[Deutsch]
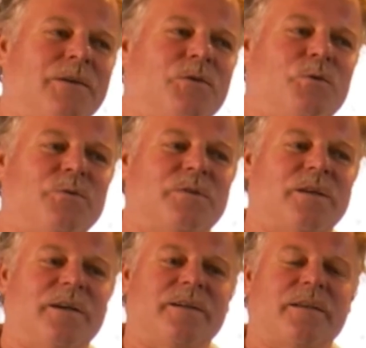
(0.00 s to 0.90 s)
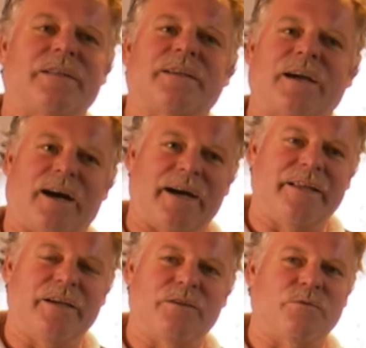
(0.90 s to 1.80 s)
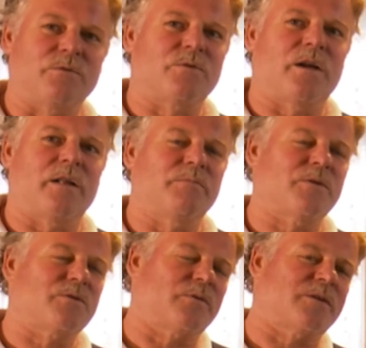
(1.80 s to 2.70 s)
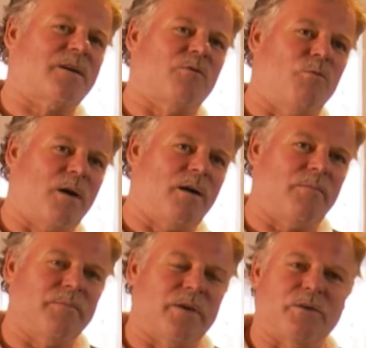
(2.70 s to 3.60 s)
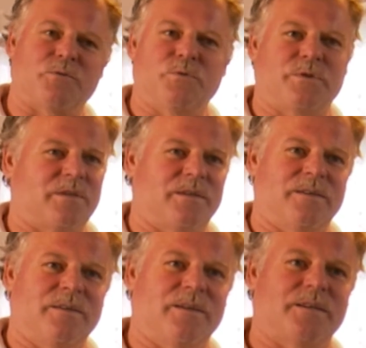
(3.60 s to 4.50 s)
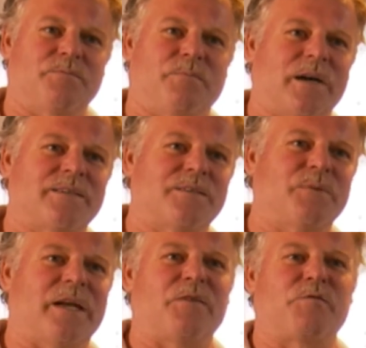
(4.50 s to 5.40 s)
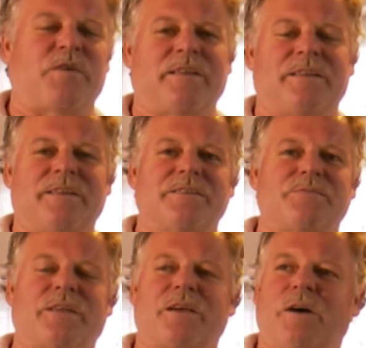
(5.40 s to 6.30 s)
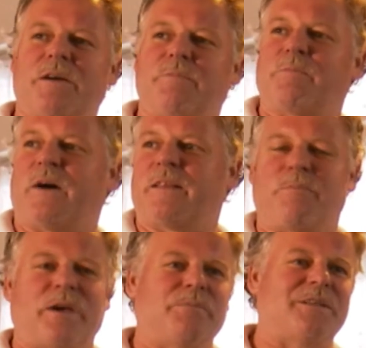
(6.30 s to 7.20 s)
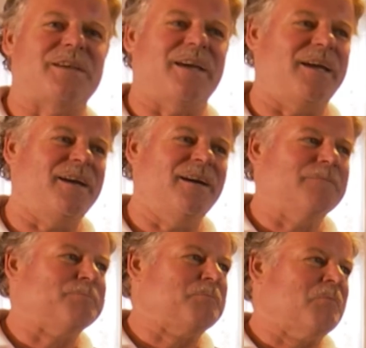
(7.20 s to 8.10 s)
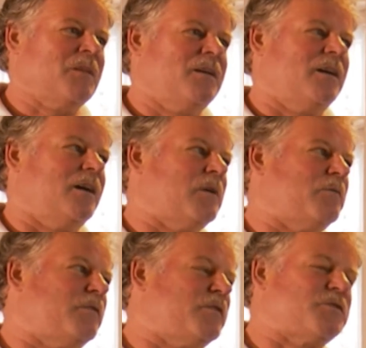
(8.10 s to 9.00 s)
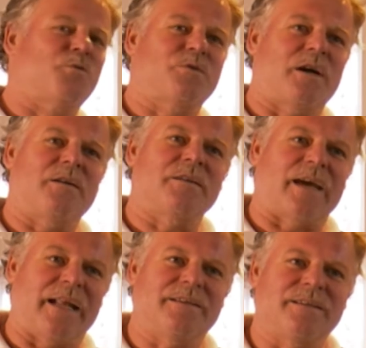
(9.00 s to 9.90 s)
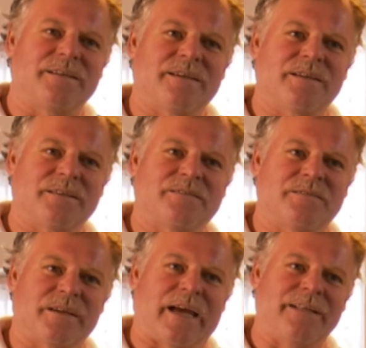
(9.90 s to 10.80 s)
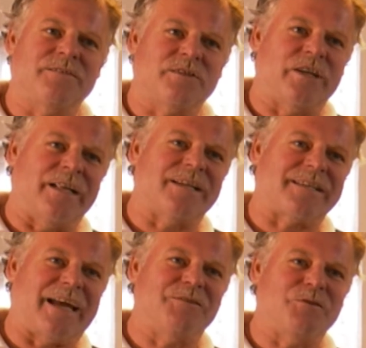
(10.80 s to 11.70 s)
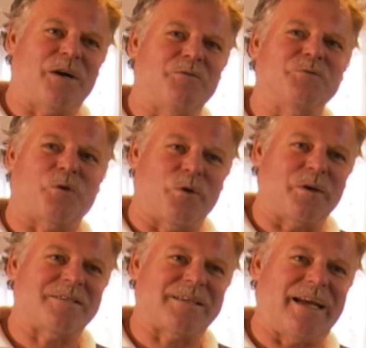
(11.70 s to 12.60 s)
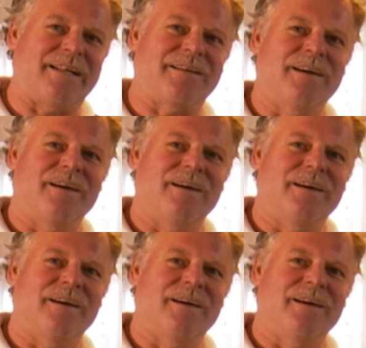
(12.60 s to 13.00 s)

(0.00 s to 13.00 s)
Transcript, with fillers: und äh, der wird gereinigt und soll halt ein besonderes Aroma haben. Ja gut, äh, es machen es jetzt mit Elefanten, es wird gemacht mit panda Pandabären, mit Tee. Äh, man, man, versucht da ein Geld, äh, Geld, schnelles Geld zu machen, ein teures Geld.